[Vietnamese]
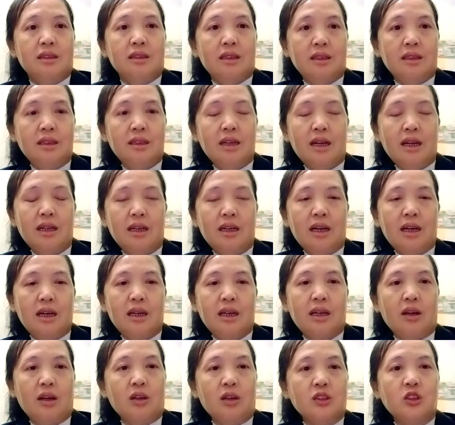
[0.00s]
thì thì
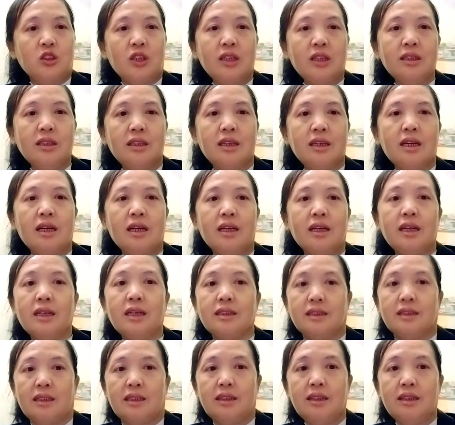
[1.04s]
có chân thì
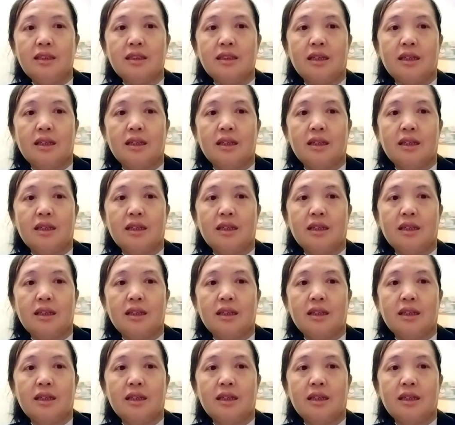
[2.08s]
nâng tới đi